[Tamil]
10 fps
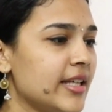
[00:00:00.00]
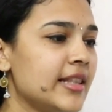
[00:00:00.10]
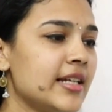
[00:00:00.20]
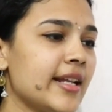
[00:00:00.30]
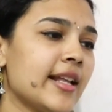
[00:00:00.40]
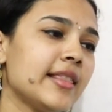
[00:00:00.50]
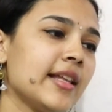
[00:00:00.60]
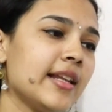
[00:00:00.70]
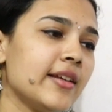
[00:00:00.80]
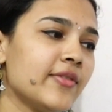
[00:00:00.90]
இந்த
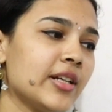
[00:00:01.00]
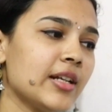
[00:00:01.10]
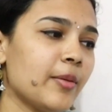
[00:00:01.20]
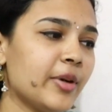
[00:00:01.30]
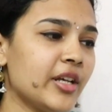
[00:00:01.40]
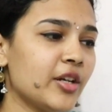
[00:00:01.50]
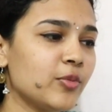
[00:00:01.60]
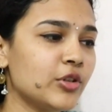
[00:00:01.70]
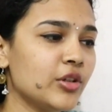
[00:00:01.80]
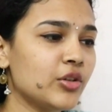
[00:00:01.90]
நேரத்தில் இவள் அப்படிங்கிற
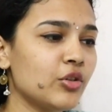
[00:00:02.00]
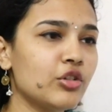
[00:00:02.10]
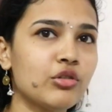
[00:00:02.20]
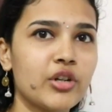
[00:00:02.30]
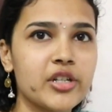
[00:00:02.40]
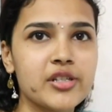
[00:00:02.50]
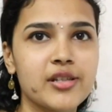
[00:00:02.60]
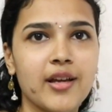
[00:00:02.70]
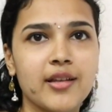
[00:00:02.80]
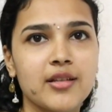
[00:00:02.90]
புத்தகத்தோட தொடர்ச்சி
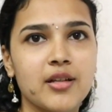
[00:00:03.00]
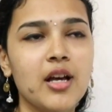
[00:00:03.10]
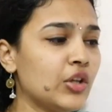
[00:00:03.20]
தான் இது